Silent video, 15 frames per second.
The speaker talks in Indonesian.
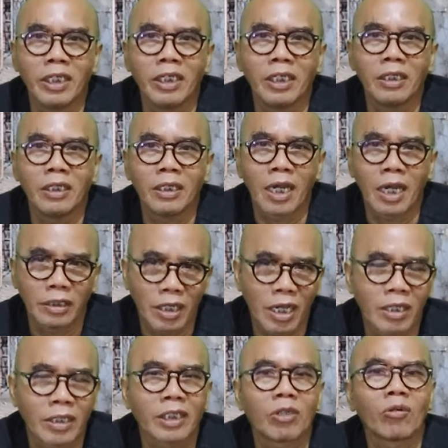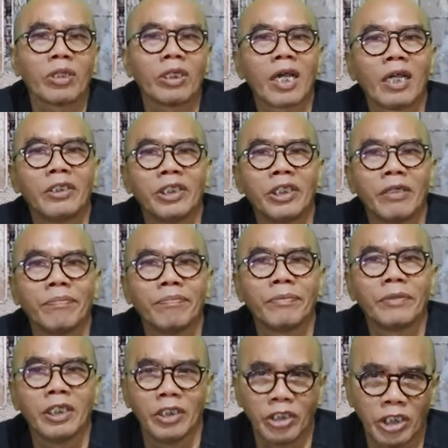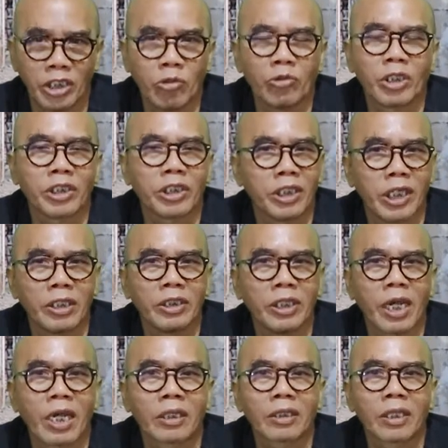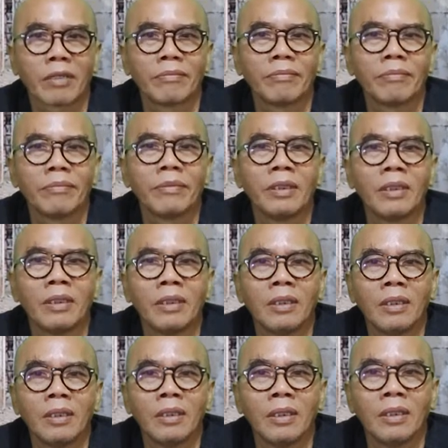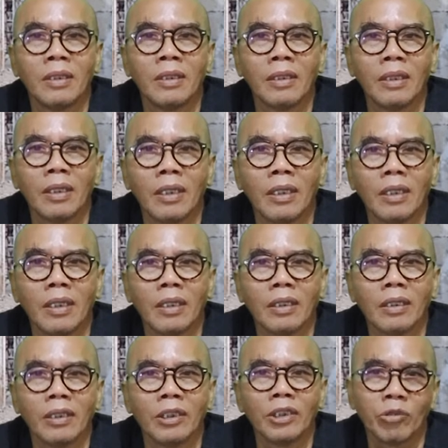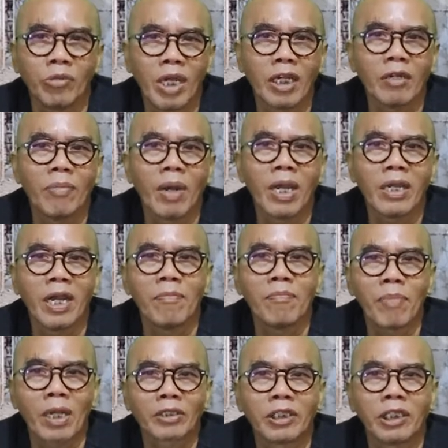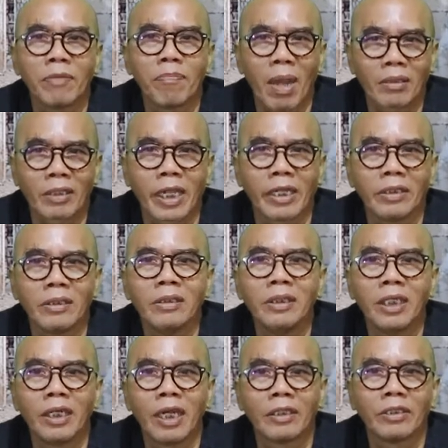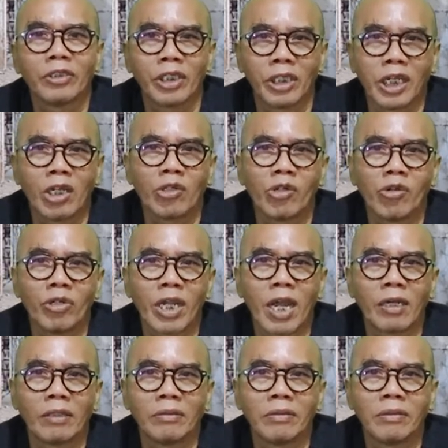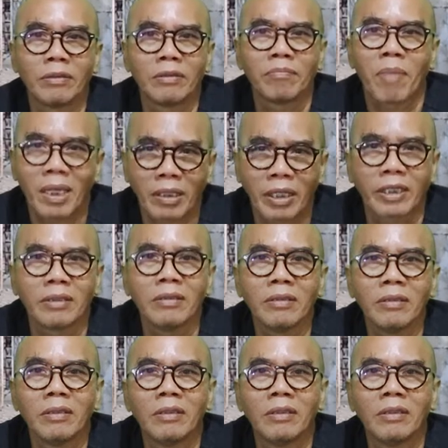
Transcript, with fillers: kini adalah Rektor IKJ, Institut Kesenian Jakarta. Uh, sudah kebayang pasti paten dengan senario yang paten